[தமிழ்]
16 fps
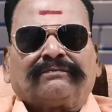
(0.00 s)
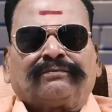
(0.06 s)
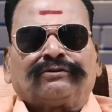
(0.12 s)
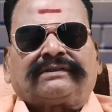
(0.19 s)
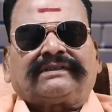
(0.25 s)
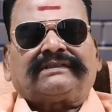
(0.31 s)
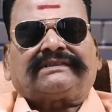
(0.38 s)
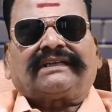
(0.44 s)

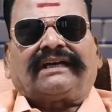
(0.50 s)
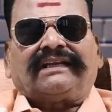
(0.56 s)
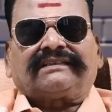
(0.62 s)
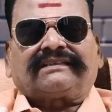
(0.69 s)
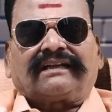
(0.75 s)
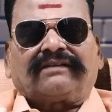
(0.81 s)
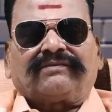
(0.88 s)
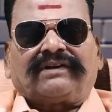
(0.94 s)

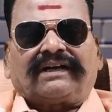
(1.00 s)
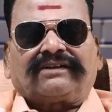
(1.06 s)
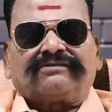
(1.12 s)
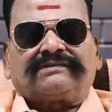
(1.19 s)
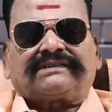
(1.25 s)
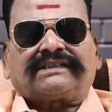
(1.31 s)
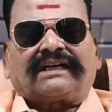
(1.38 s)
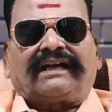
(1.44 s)

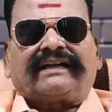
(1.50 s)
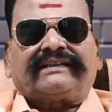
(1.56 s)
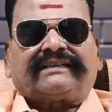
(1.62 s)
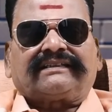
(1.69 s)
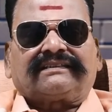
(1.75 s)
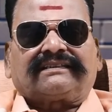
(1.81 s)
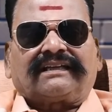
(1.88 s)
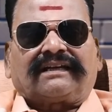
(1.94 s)
புத்திசாலித்தனமாகவும்
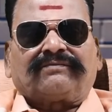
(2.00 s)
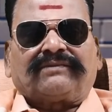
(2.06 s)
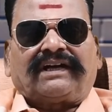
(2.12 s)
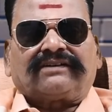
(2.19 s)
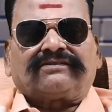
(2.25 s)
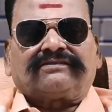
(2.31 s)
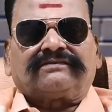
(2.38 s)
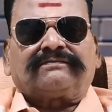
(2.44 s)

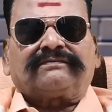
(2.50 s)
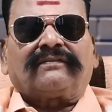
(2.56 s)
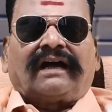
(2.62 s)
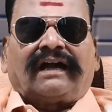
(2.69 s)
சாணக்கியத்தனமாகவும்